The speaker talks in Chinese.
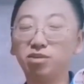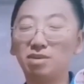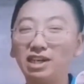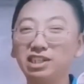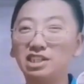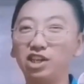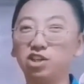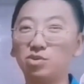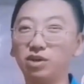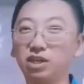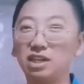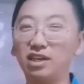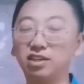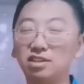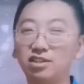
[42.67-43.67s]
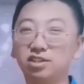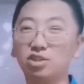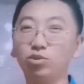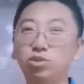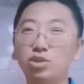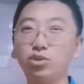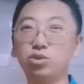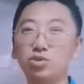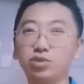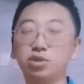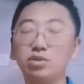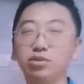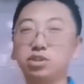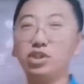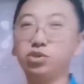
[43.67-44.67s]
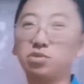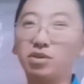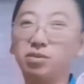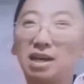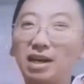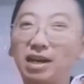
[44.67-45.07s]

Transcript: 维修漏水的这个合集，我